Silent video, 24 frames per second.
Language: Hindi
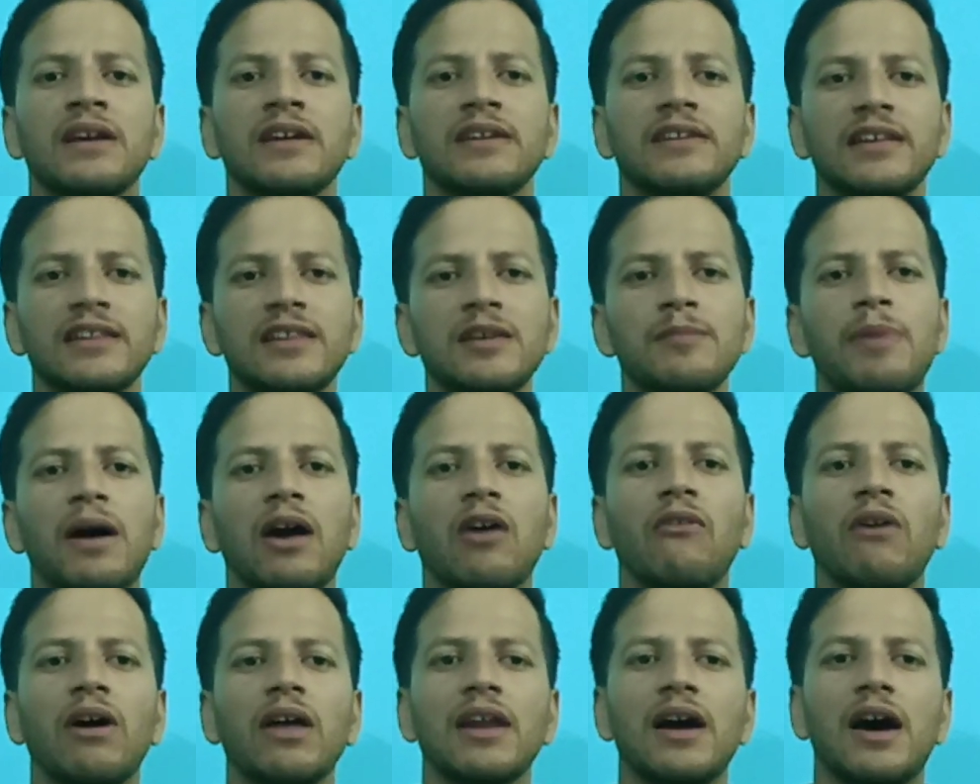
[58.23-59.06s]
यदि
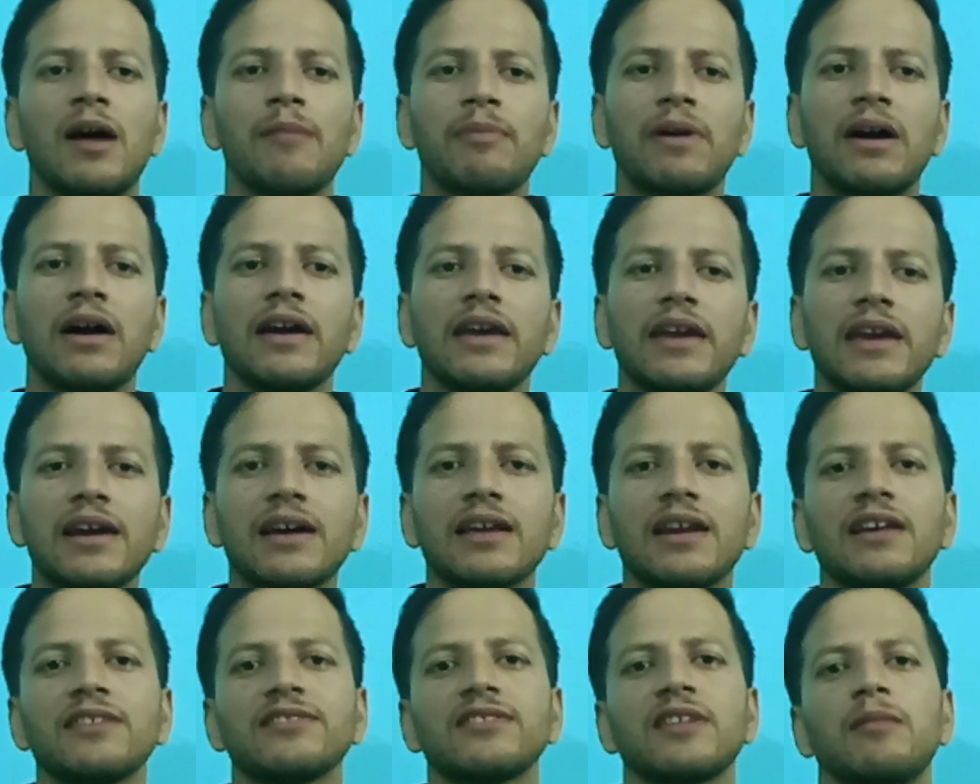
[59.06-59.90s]
भगवान आपका एक
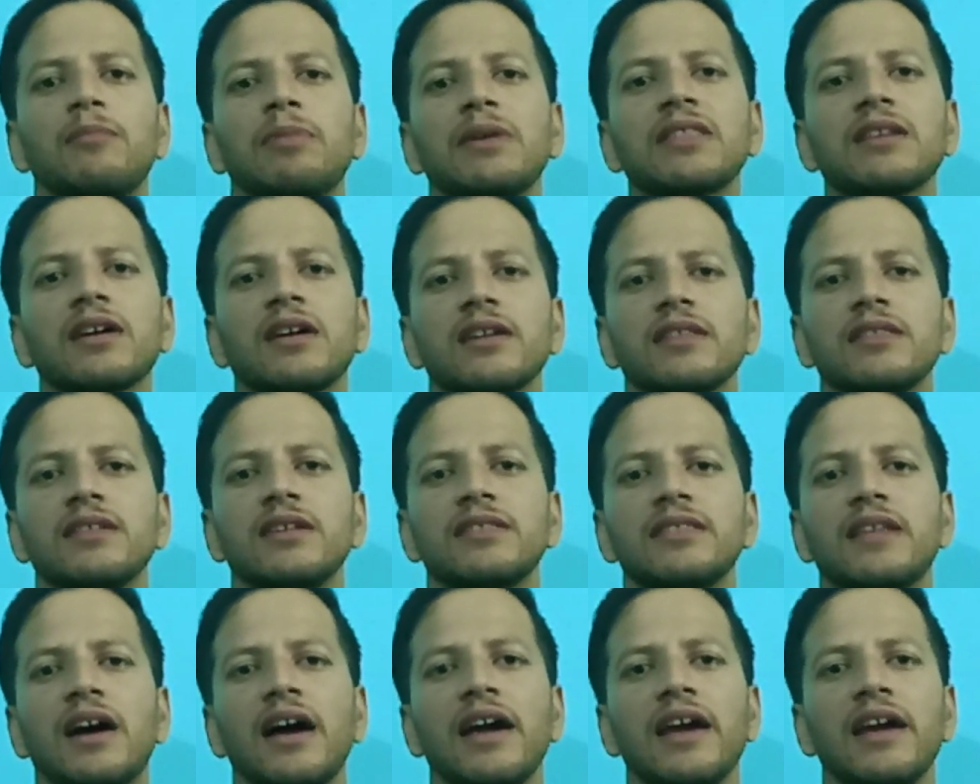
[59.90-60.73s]
रास्ता बंद कर
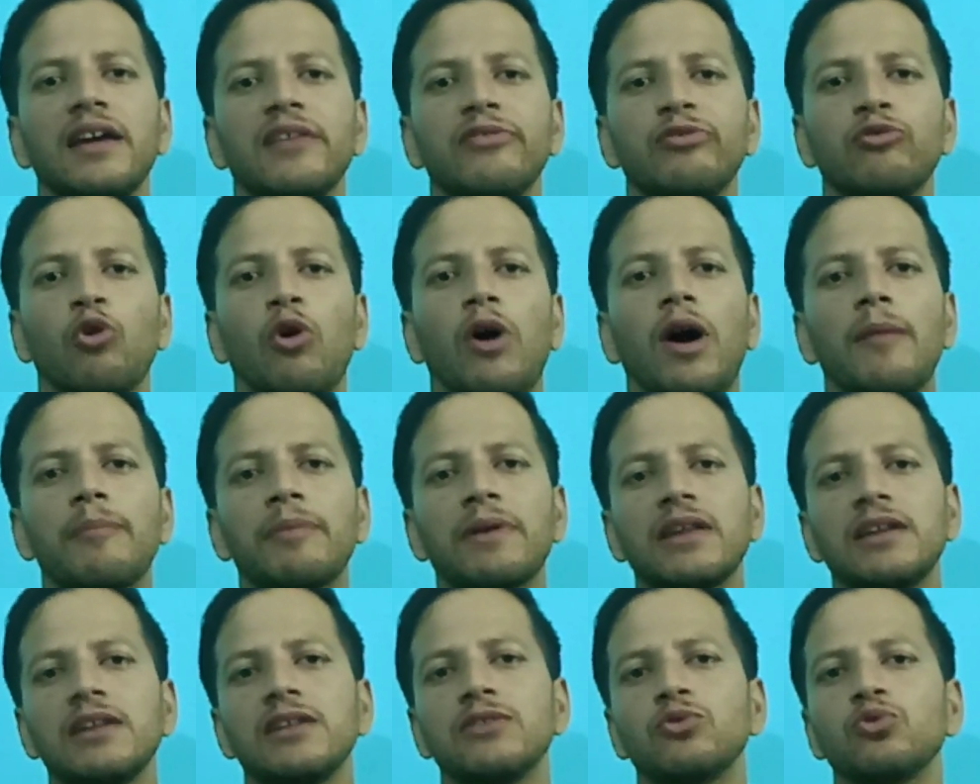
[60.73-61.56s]
देता है तो
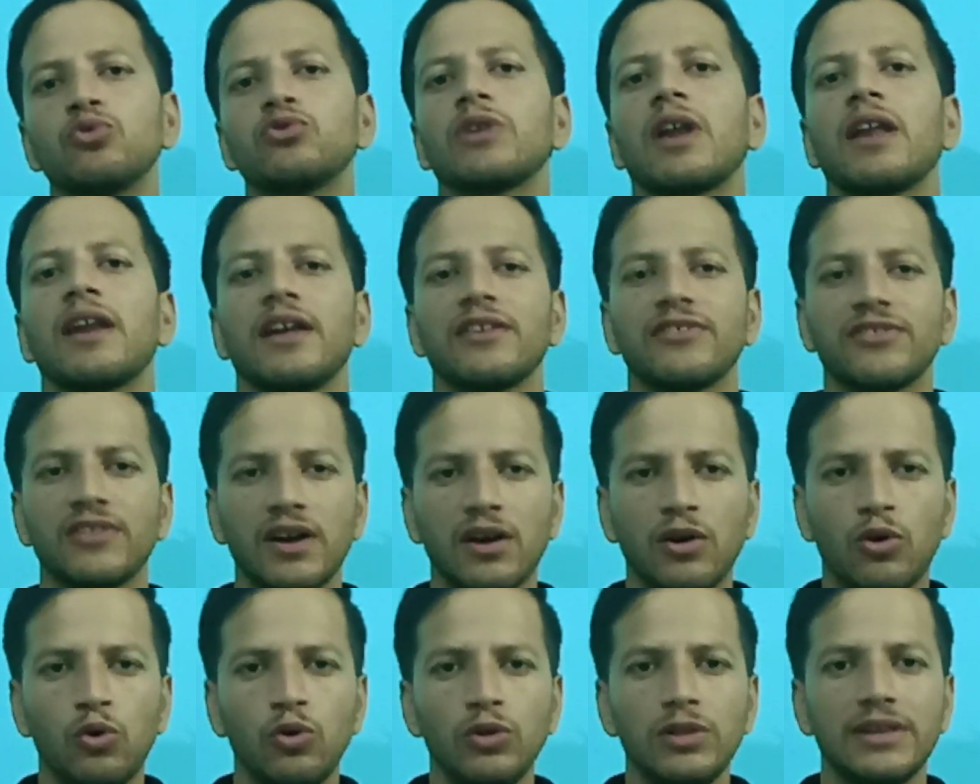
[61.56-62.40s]
आपके लिए दूसरा रास्ता
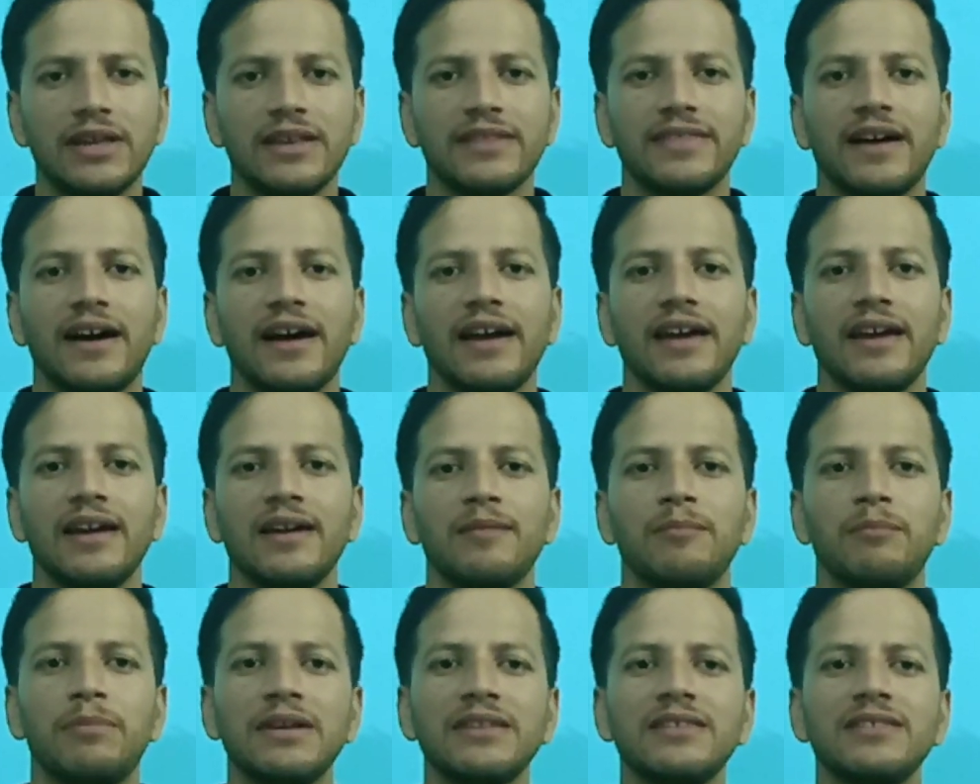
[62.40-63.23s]
खोल देता है
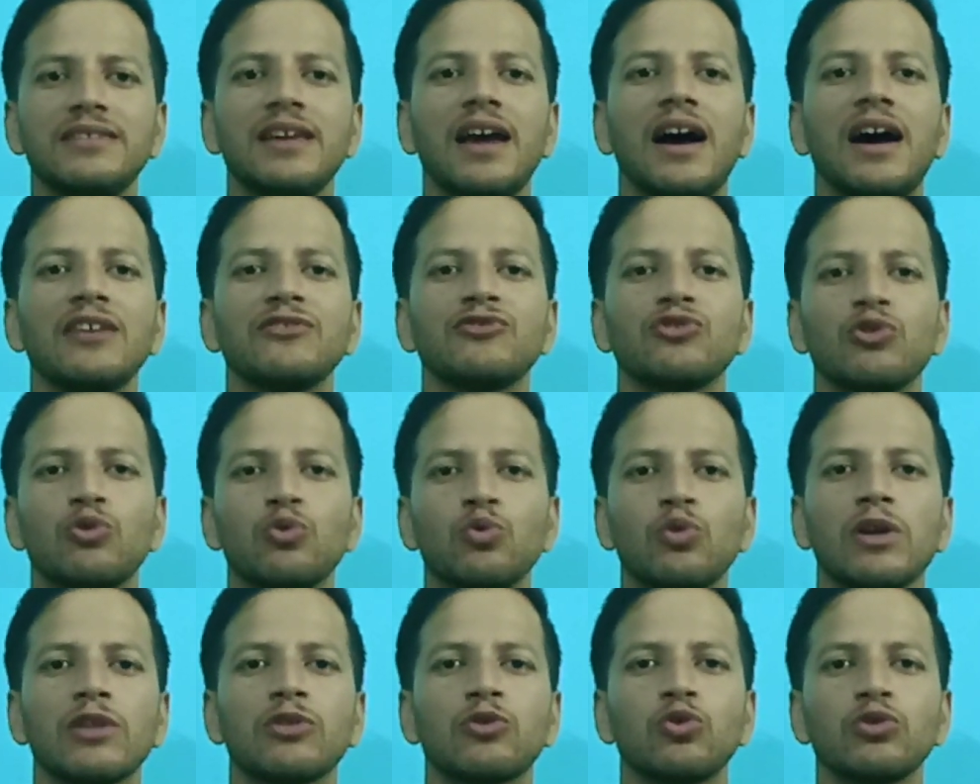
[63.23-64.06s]
बस यहाँ
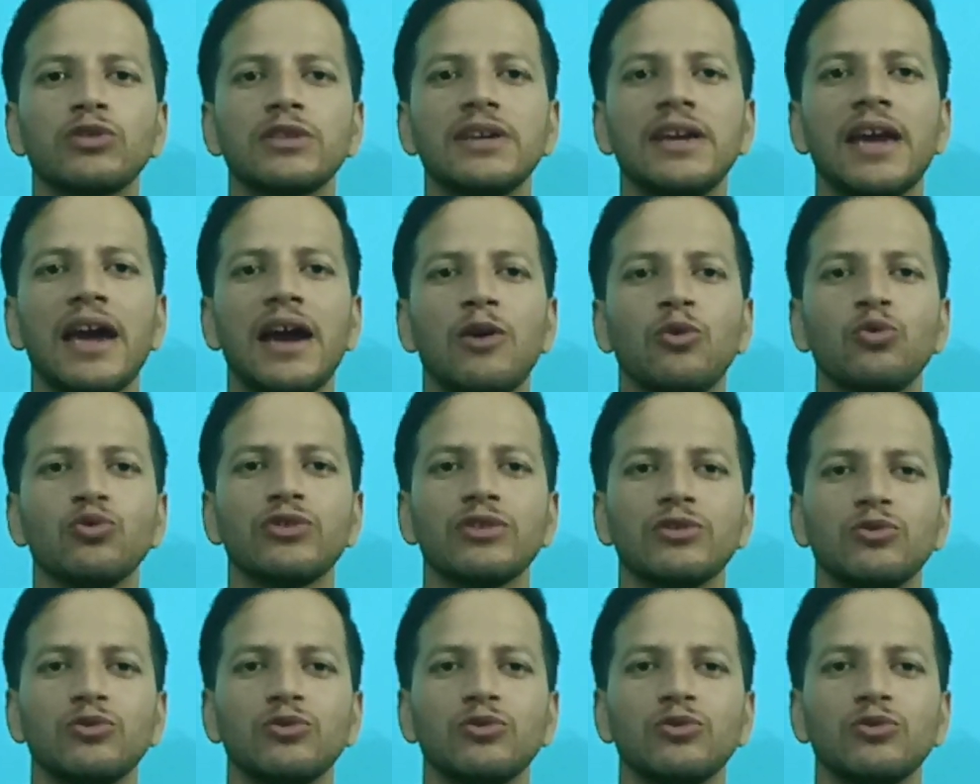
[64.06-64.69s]
ज़रूरत होती है उस